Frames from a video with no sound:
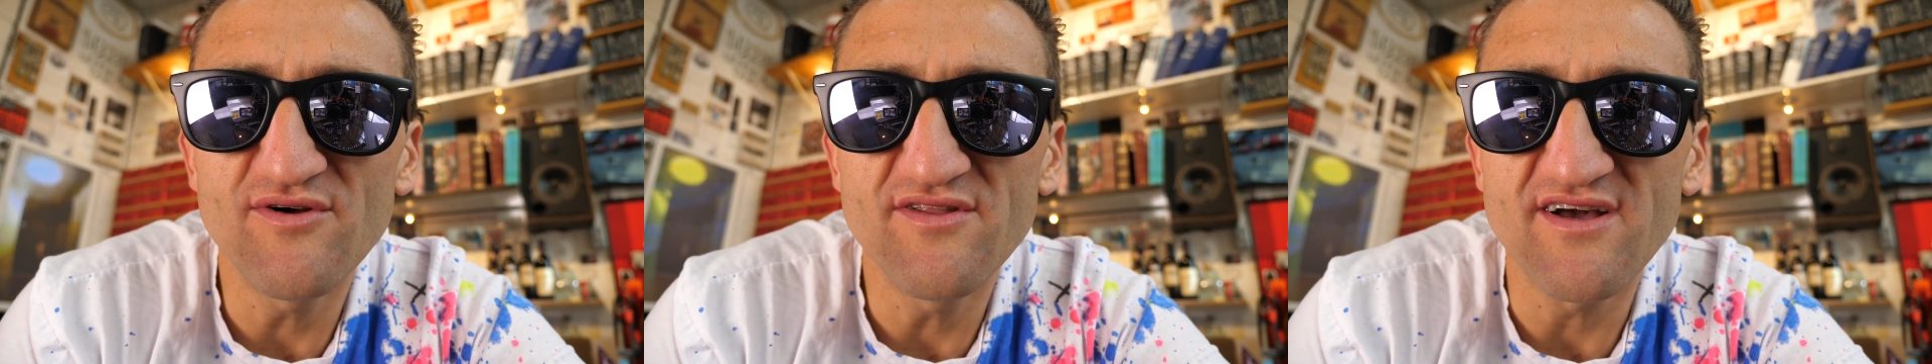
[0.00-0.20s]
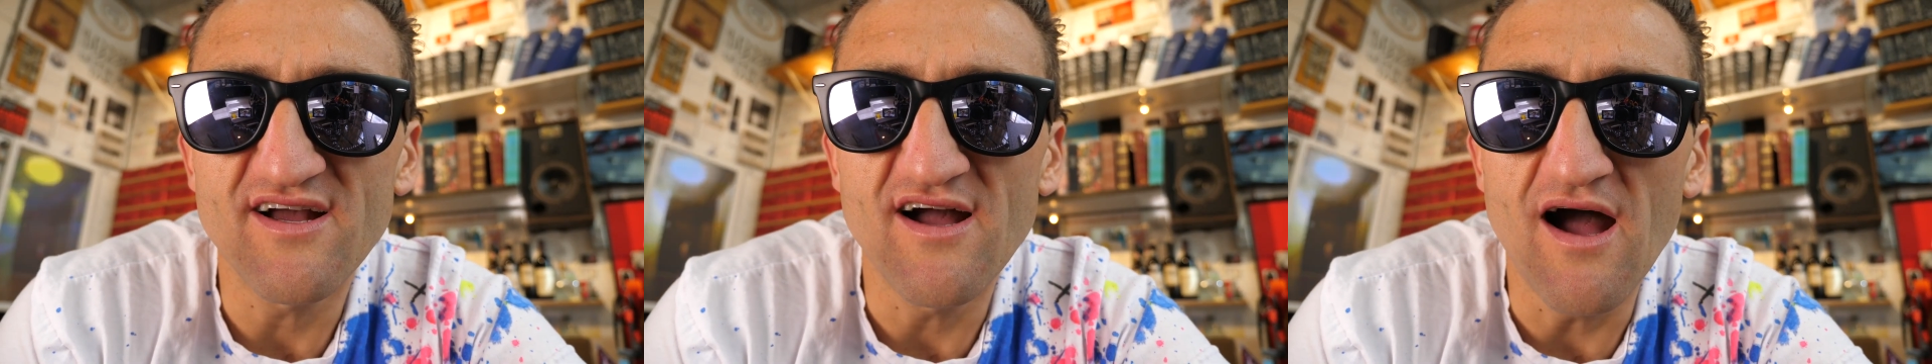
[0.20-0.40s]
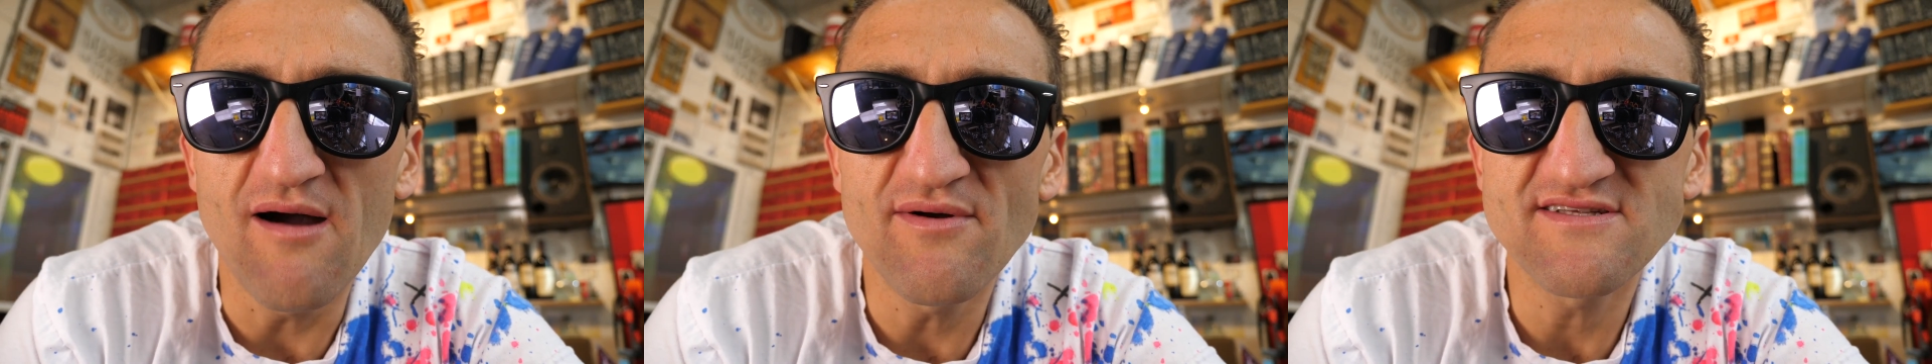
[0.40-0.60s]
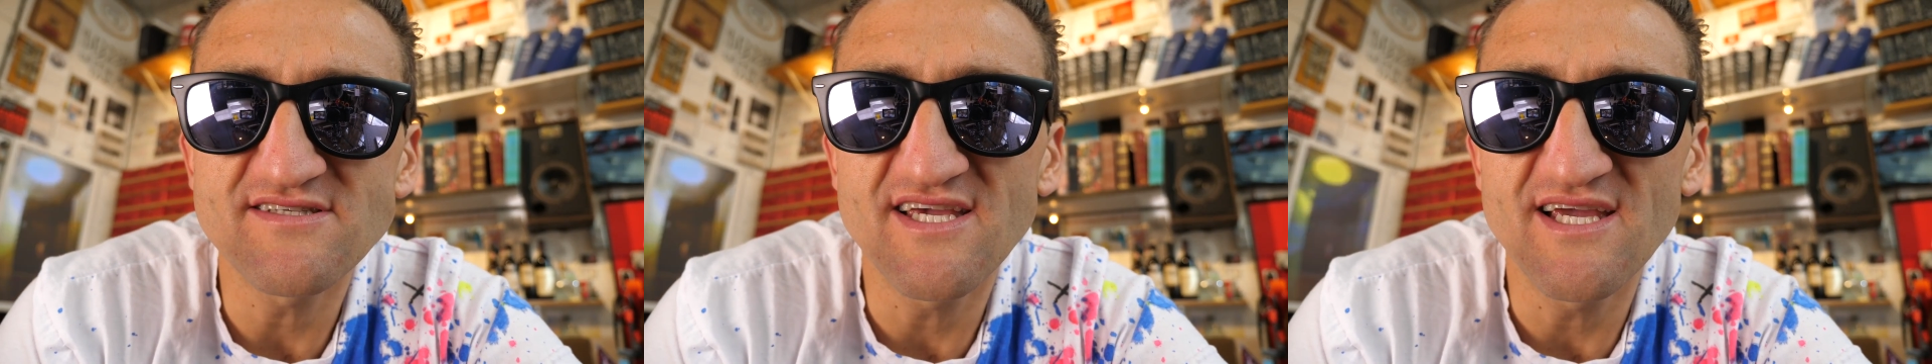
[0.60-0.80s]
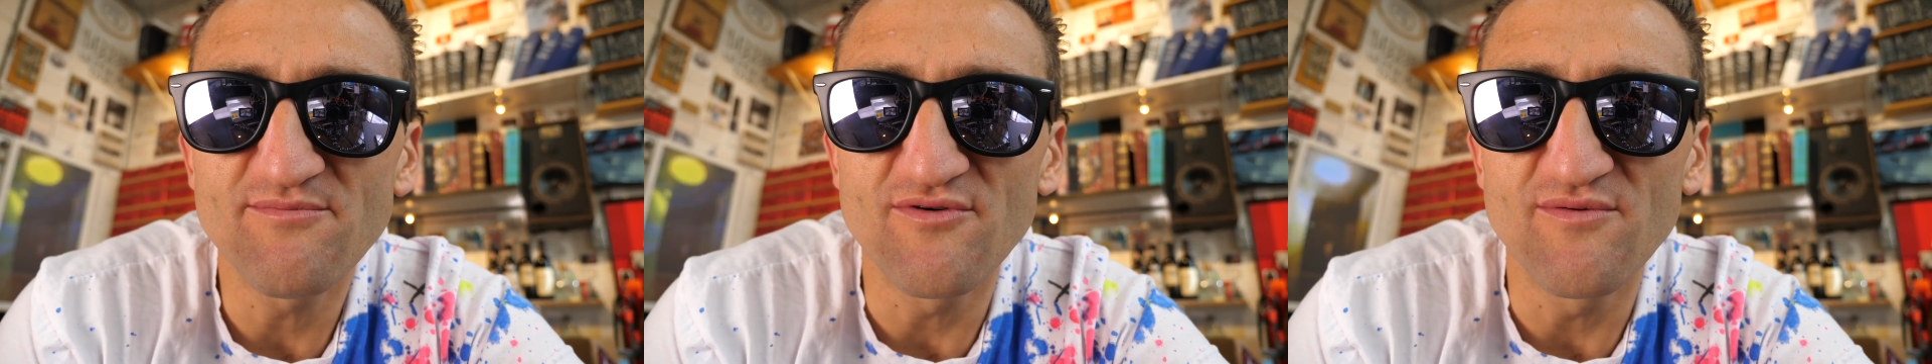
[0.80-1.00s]
люди в
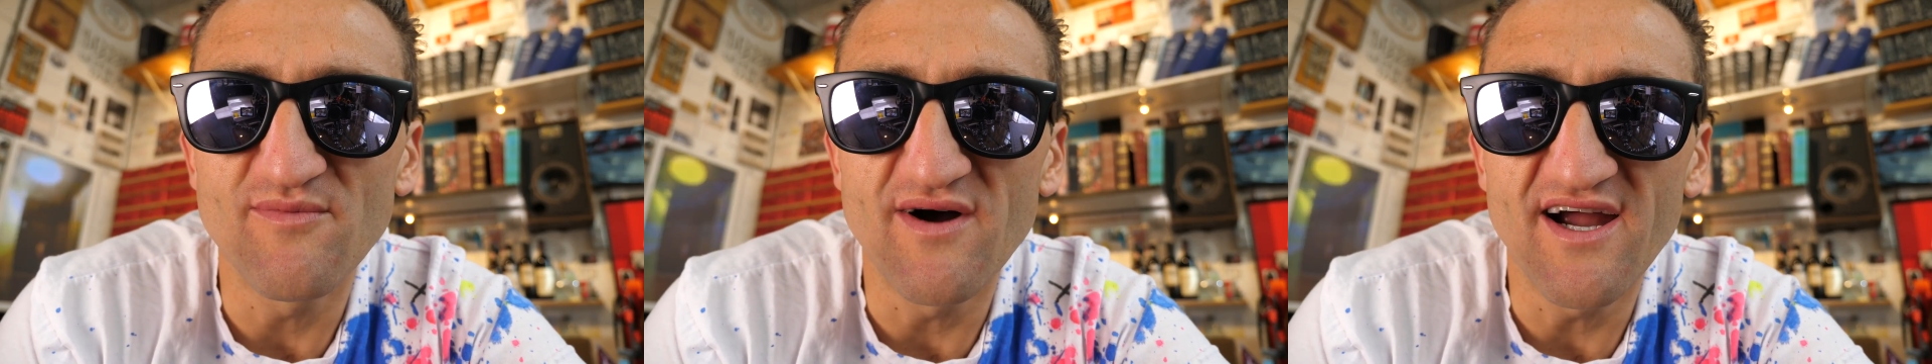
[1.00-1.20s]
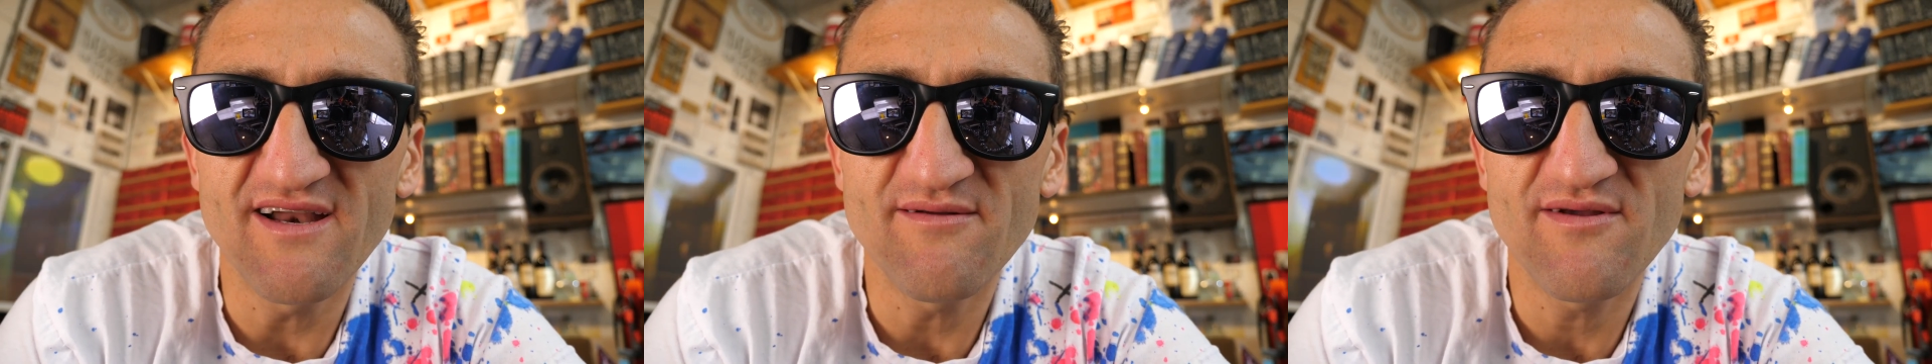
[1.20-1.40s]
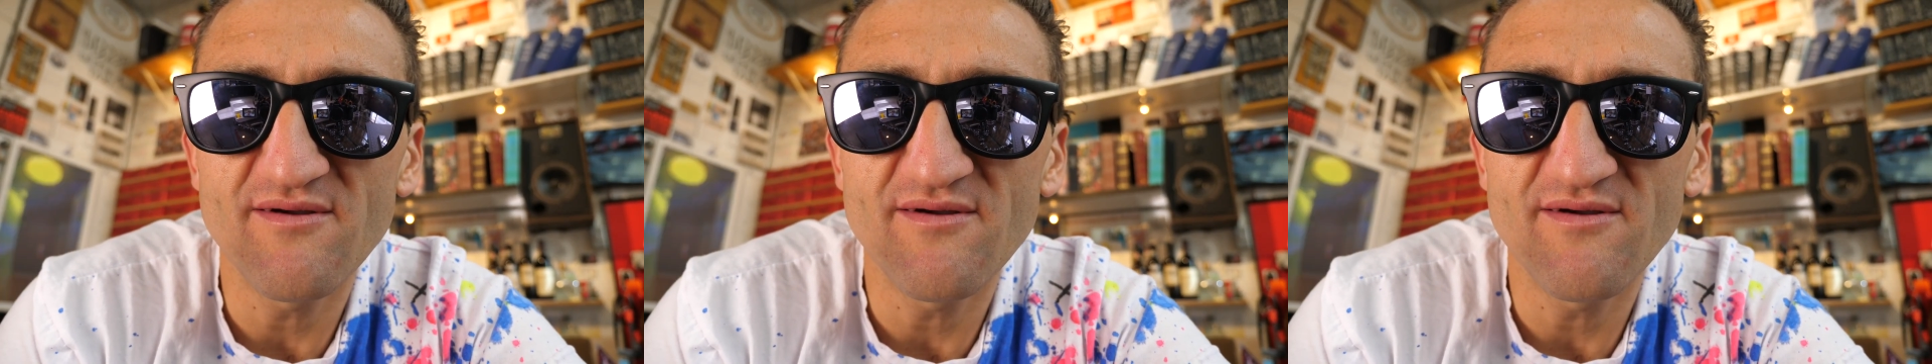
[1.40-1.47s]
комментариях мне все